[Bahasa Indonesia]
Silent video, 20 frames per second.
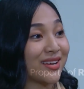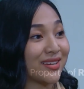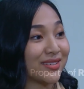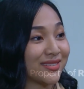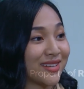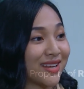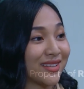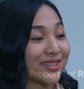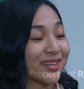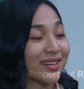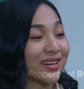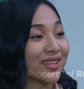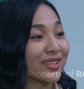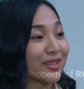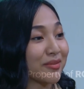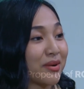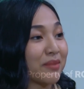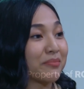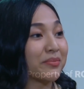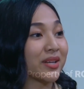dan
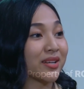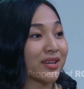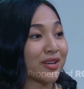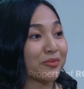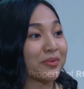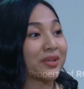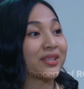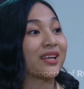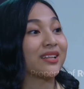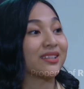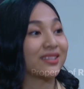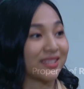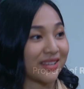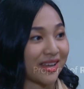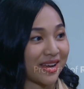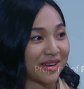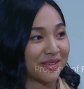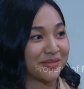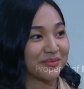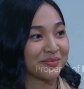datang-datang mampir ke rumah
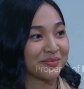tante ya.